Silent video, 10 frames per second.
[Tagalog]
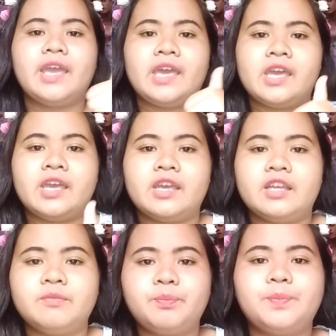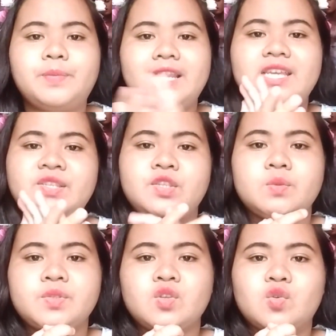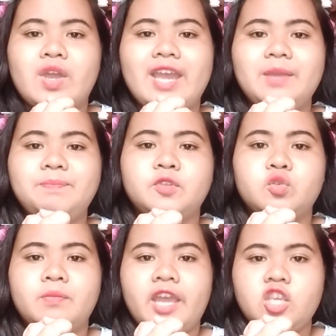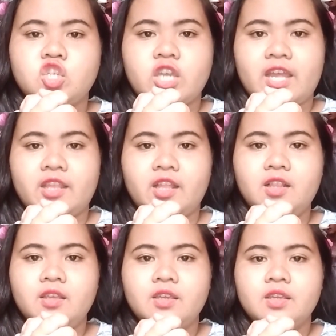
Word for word: and please subscribe to my channel